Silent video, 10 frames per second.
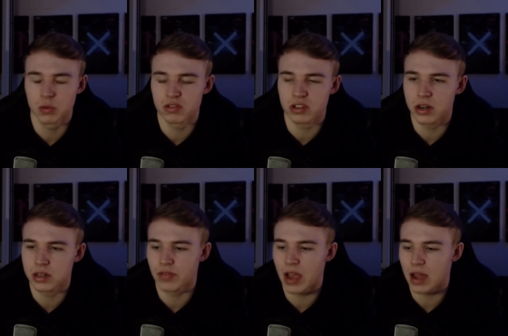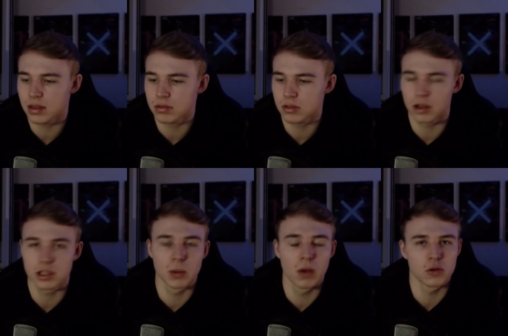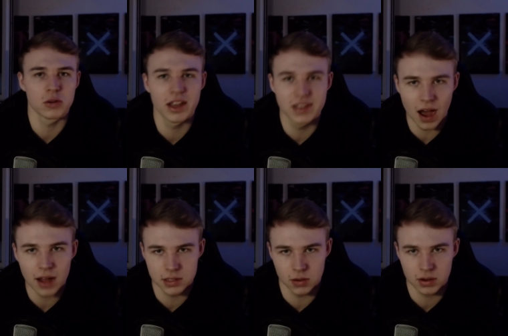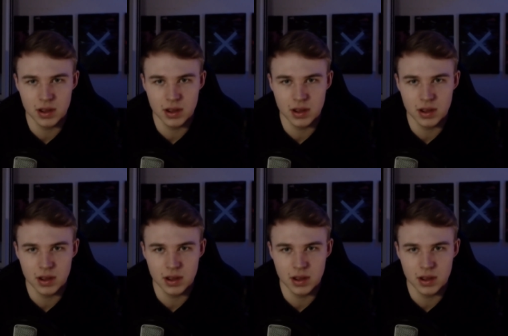wahrscheinlich werden, ja 12 Stunden GTA zocken.